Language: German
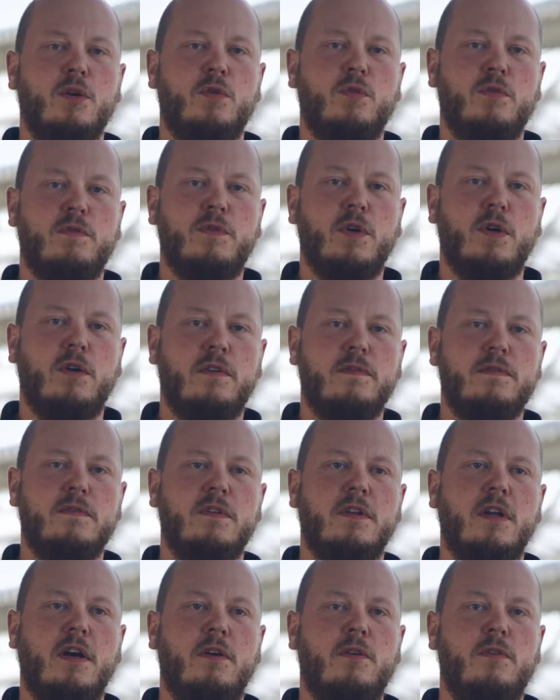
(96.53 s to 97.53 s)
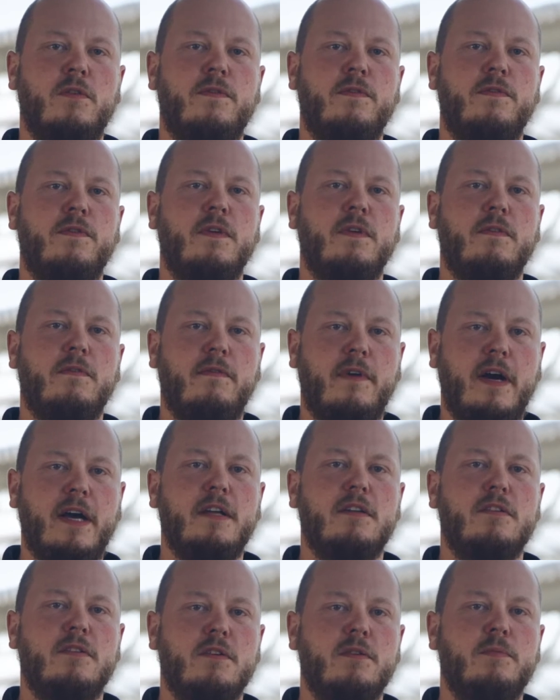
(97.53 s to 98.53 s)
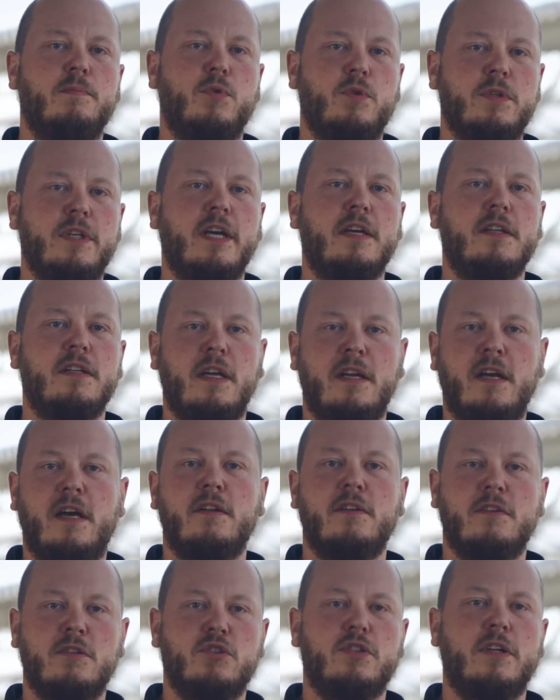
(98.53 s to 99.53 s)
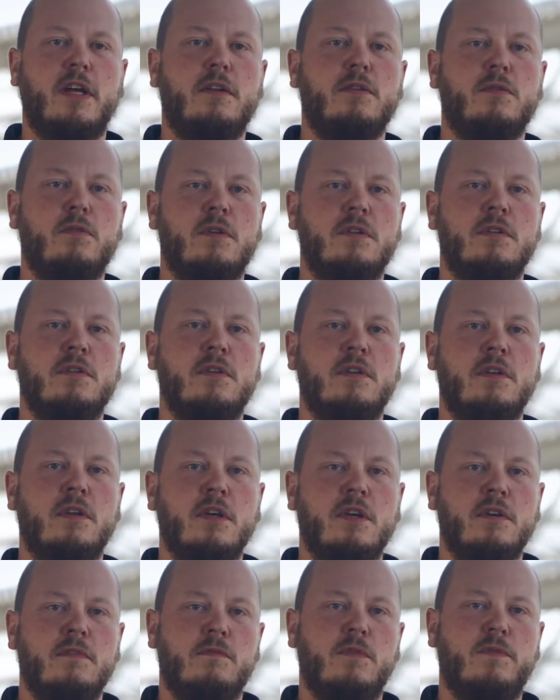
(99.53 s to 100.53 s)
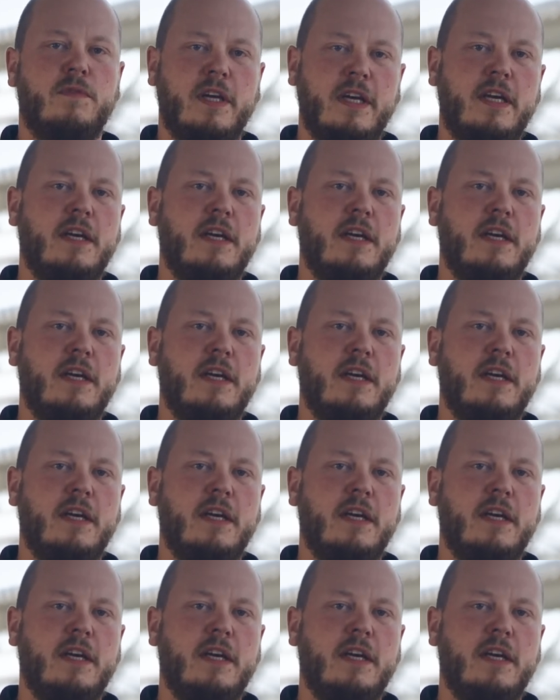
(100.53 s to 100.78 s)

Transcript: Und wir hoffen auf weitere Projekte an anderen Standorten, wo wir